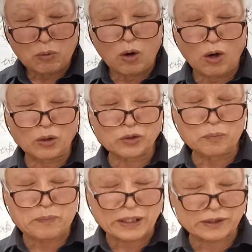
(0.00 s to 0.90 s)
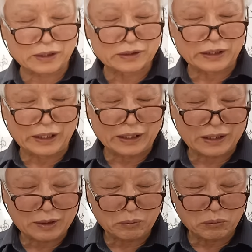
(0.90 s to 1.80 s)
모든
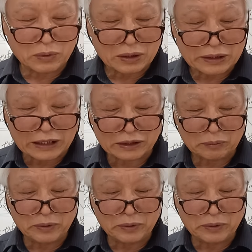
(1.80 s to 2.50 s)
백성들이 됐어요.